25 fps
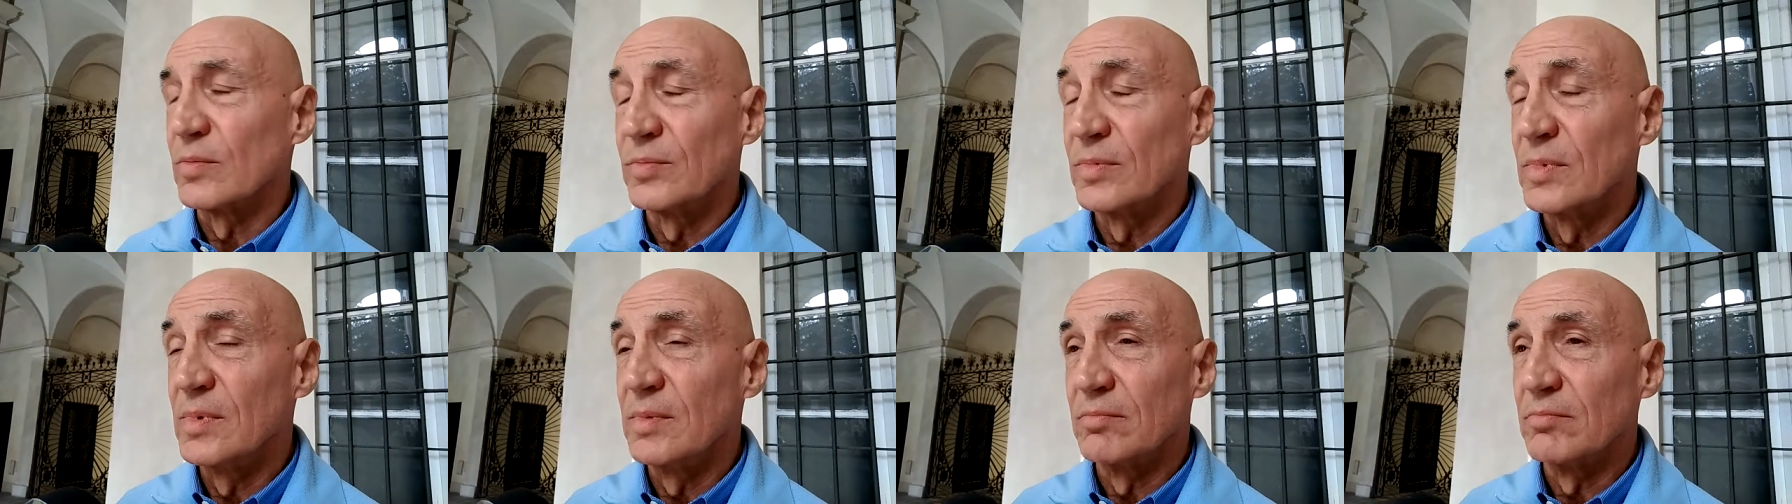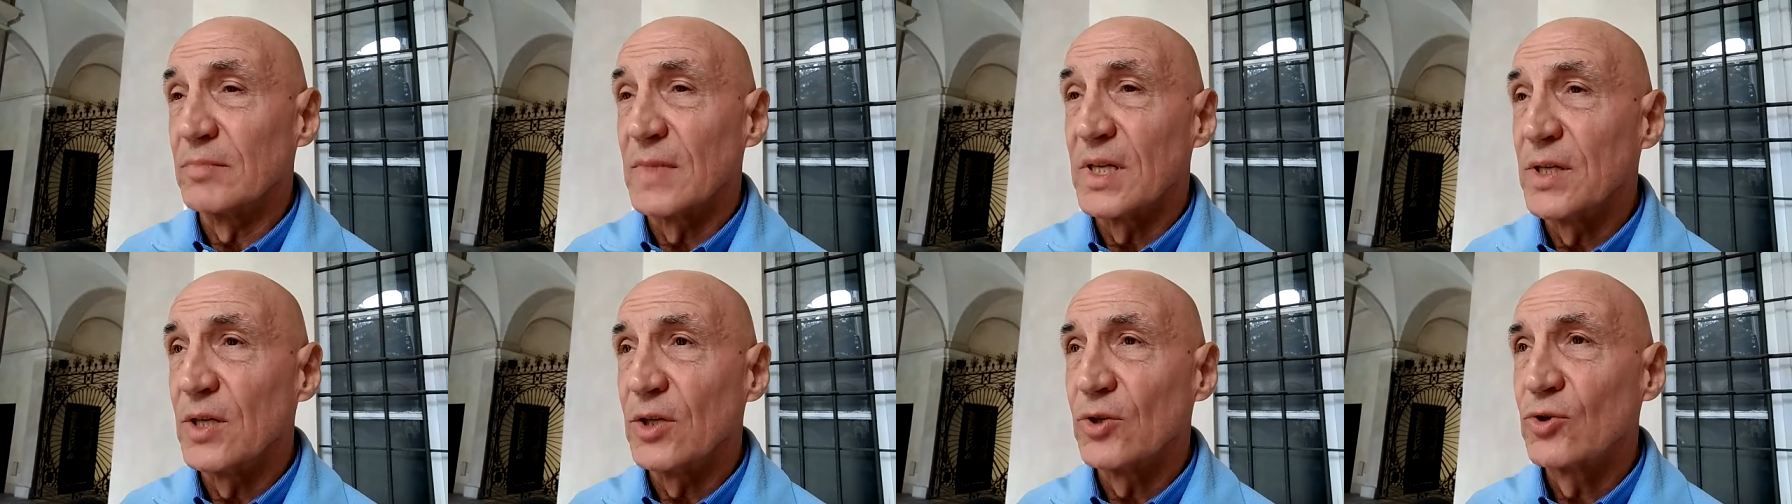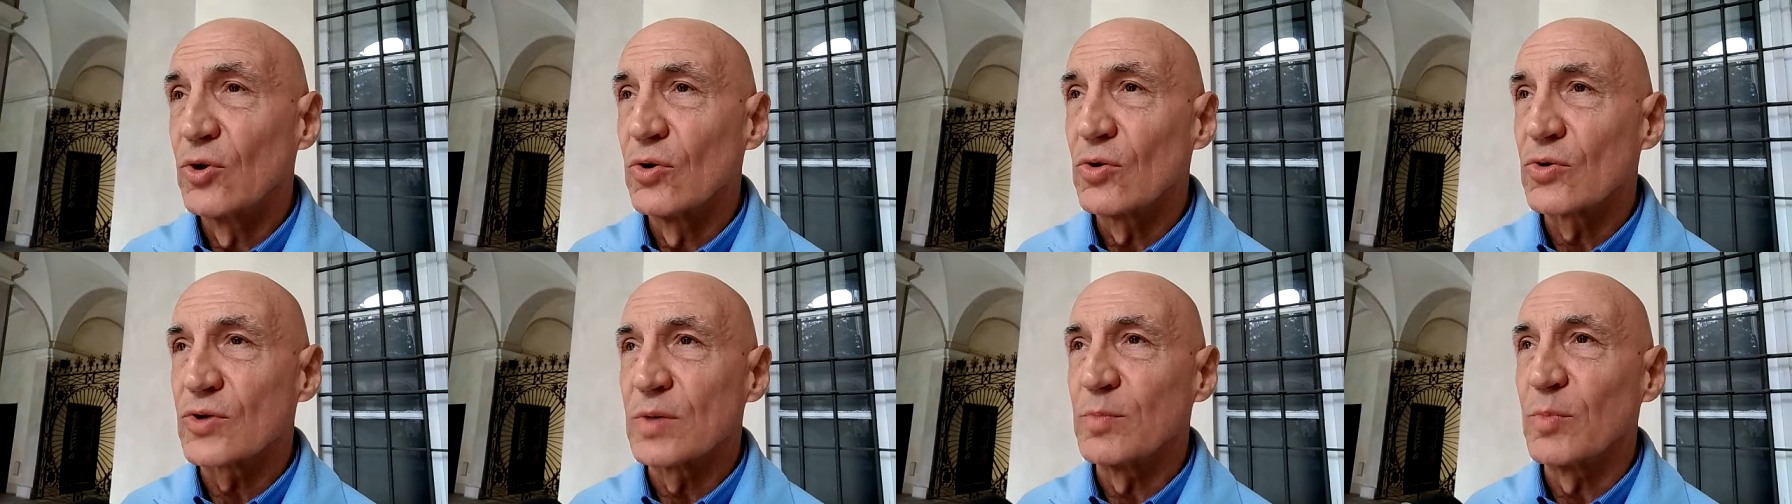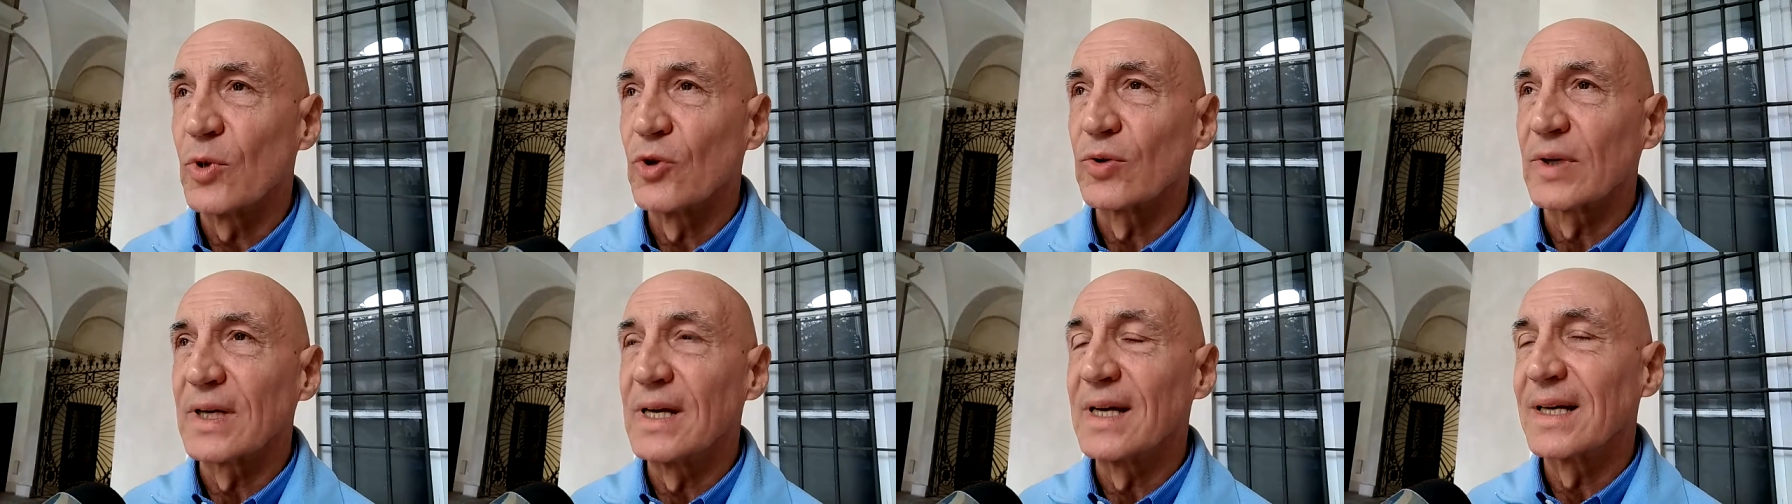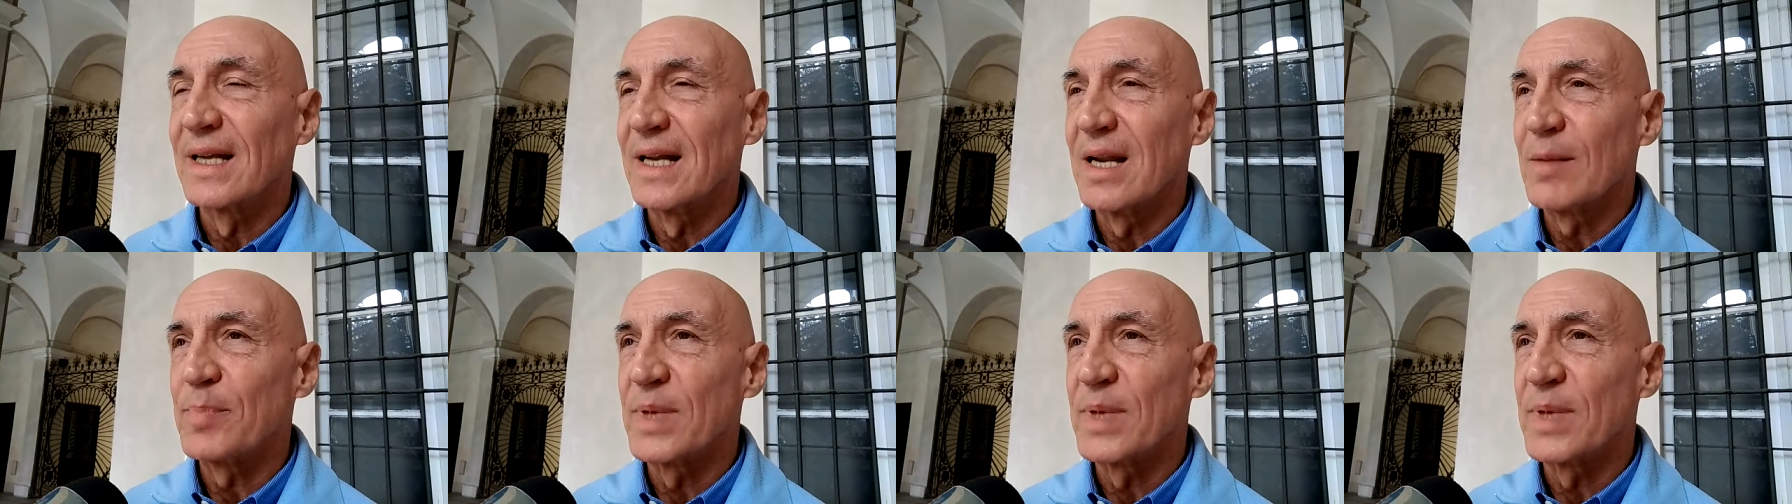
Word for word: dignitoso, in modo che anche la